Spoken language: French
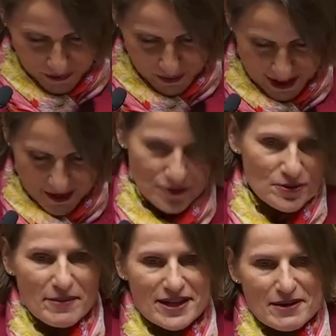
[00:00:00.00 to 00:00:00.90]
Quoi qu'il en
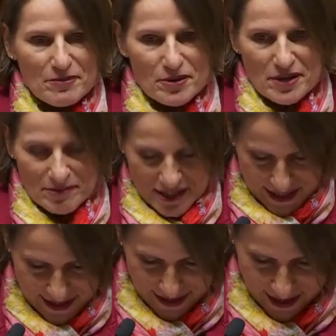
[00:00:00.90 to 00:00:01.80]
soit, Madame la Première
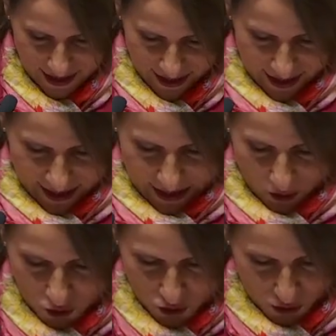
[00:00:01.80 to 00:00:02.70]
ministre,
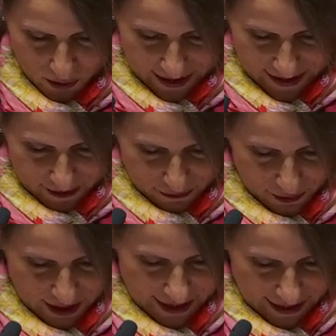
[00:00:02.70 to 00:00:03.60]
aujourd'hui, c'est
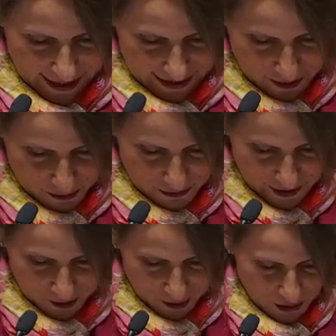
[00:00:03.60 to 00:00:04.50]
vous qui êtes à la tête du
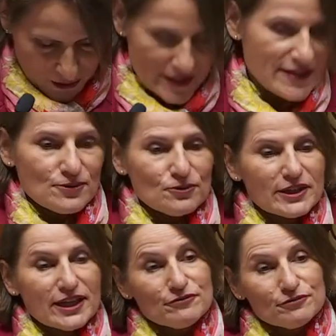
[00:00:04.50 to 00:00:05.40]
gouvernement et c'est
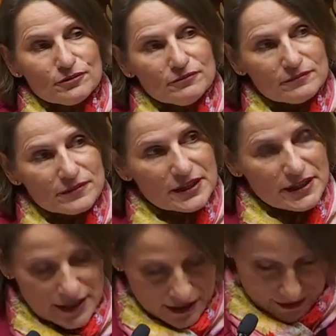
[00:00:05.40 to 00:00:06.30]
donc à vous
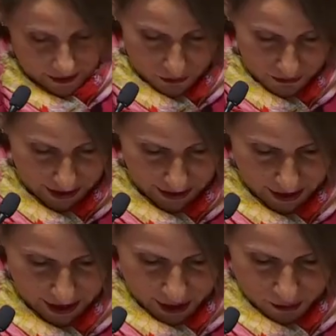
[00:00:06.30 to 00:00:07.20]
qu'il revient
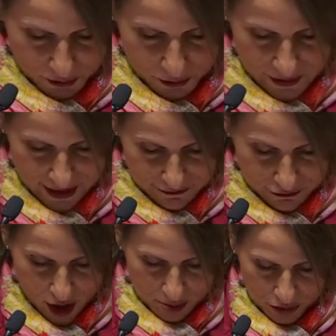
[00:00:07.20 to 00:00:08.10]
de trouver les
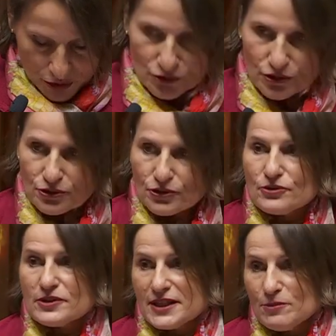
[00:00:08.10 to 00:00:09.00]
voies pour que
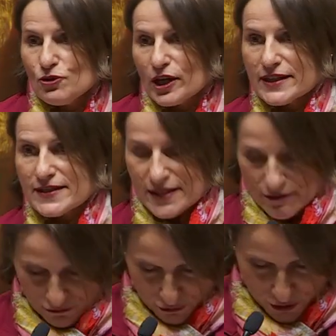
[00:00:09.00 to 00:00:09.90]
notre
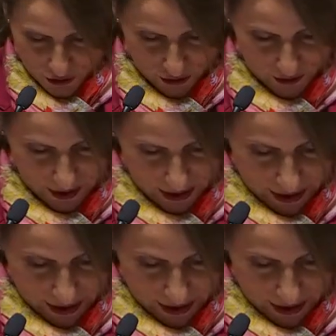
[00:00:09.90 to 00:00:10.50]
démocratie fonctionne.